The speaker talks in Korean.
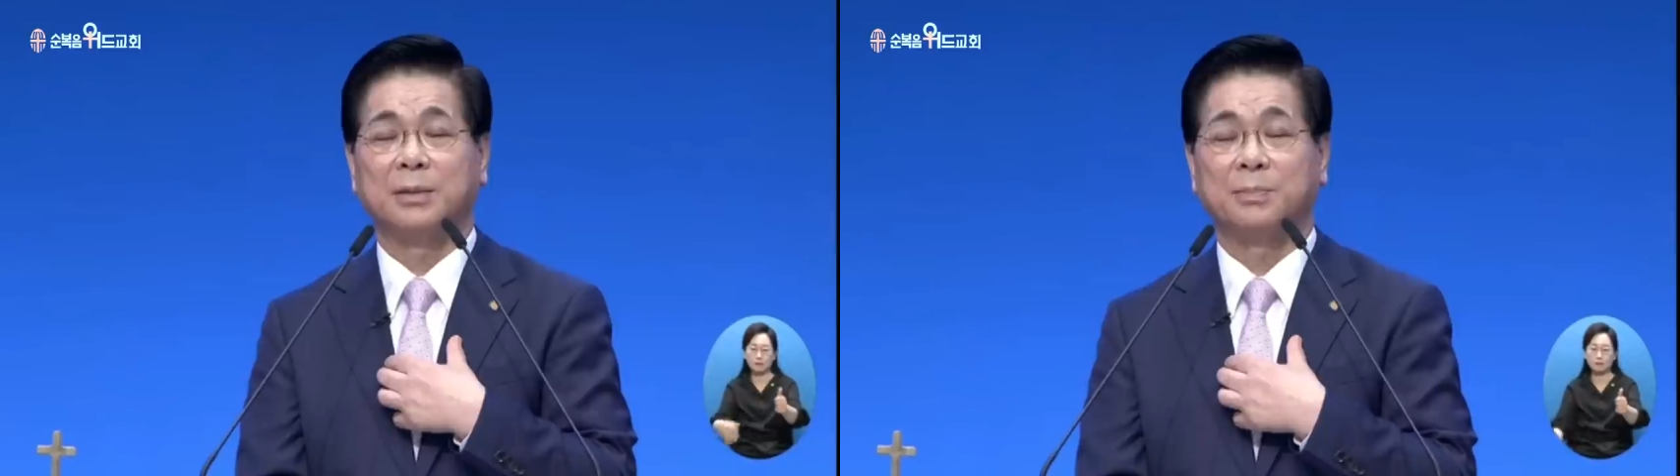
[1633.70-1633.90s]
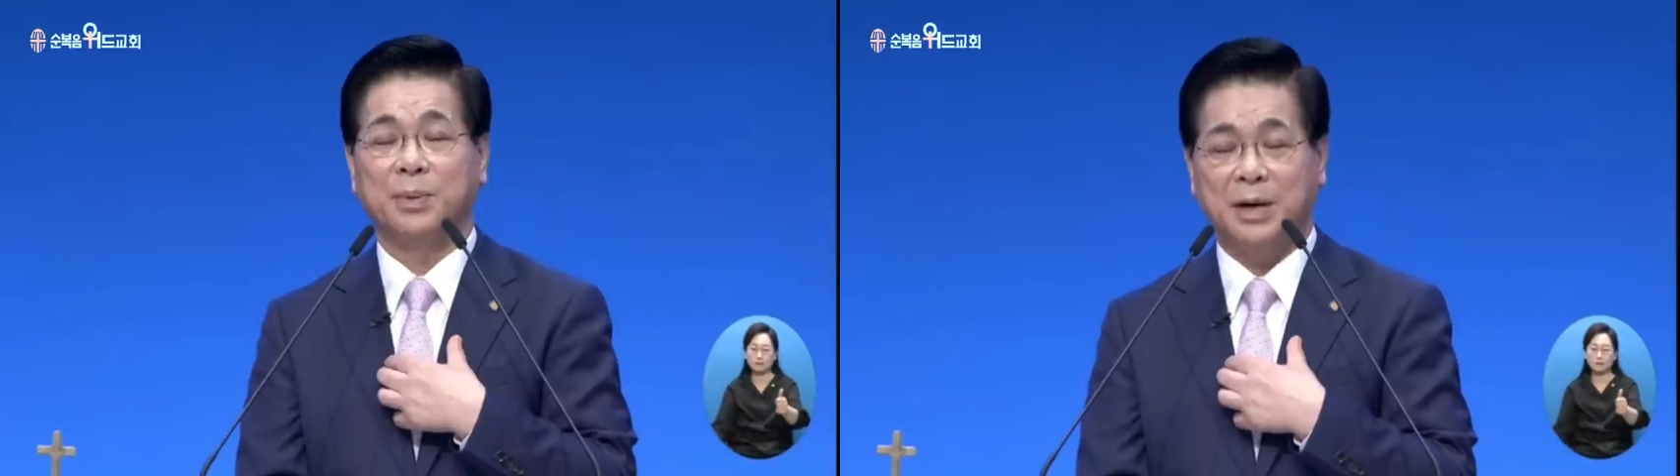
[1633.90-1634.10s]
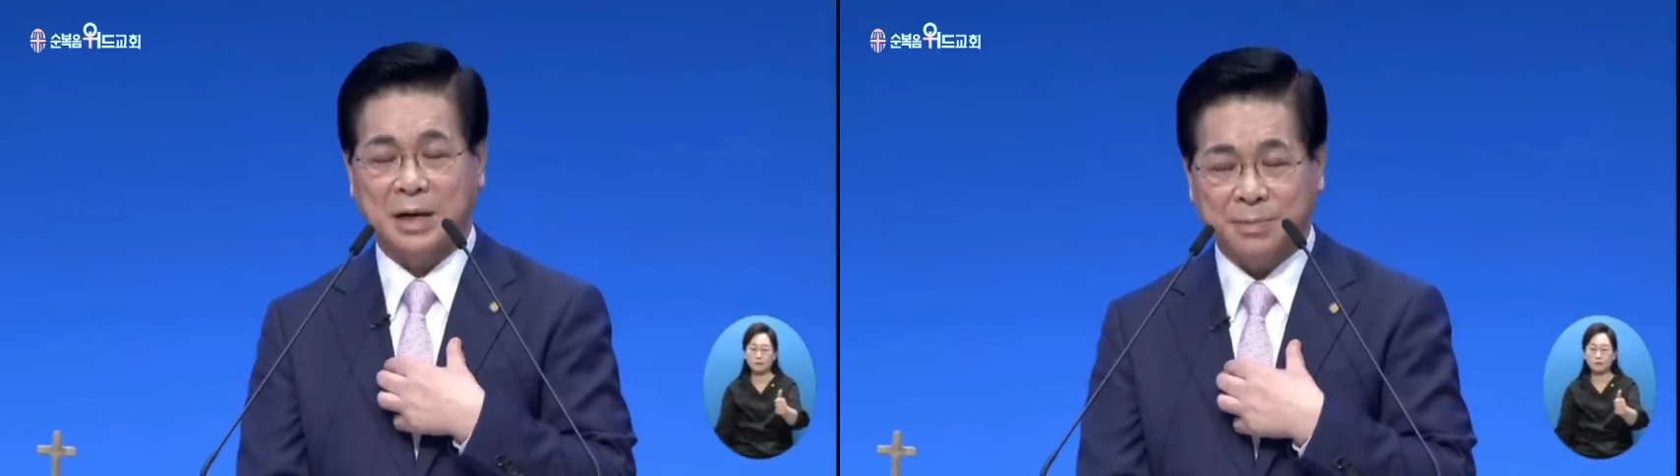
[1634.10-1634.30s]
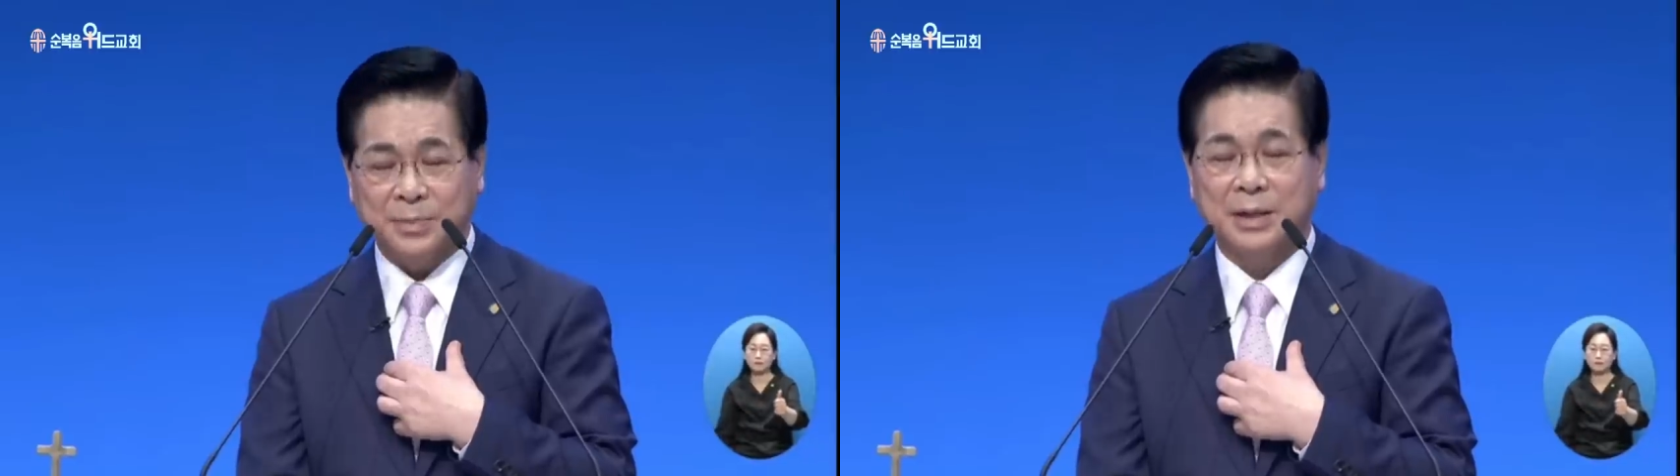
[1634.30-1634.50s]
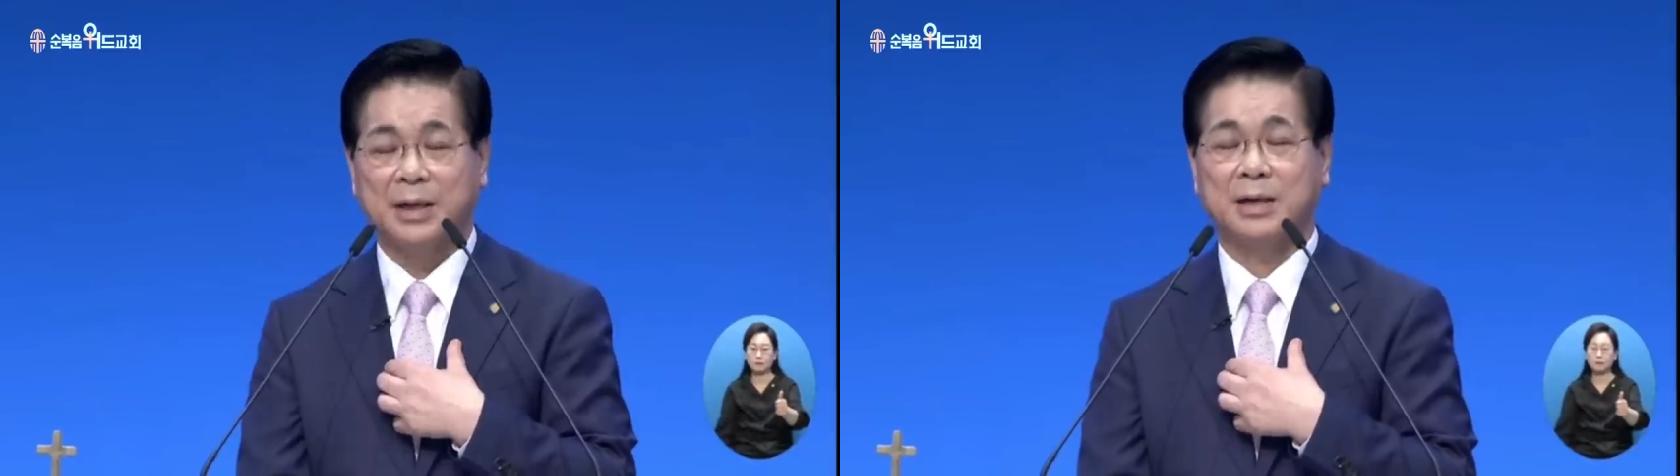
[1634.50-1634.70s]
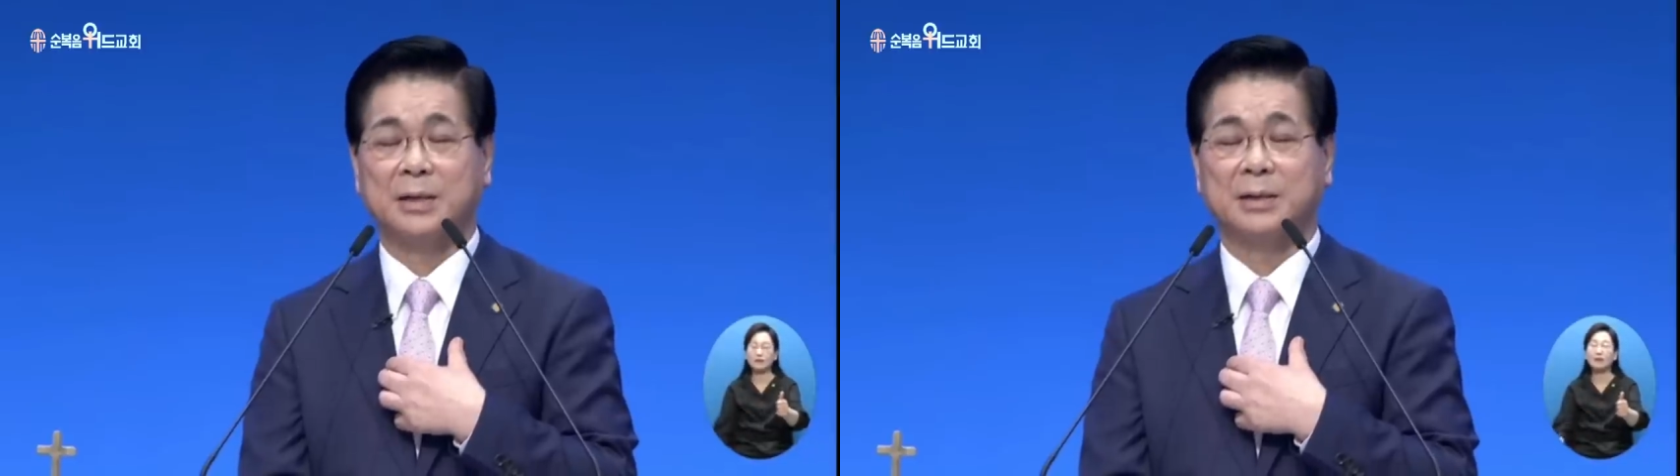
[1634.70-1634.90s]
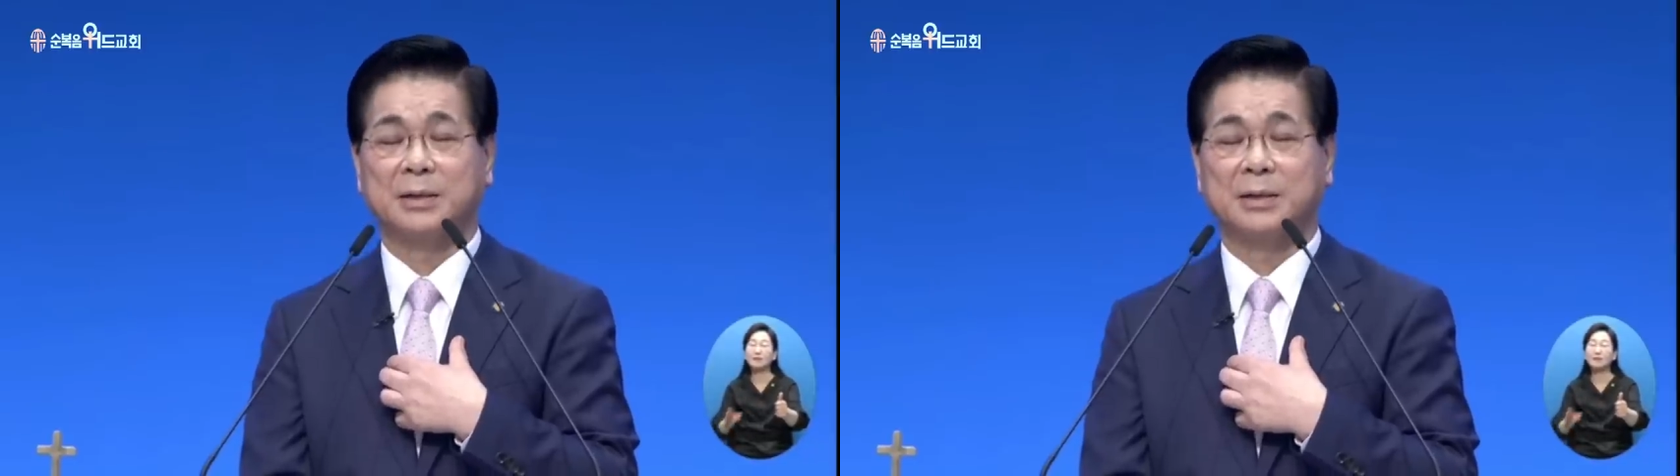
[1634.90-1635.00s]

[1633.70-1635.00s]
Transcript: 평안합니다.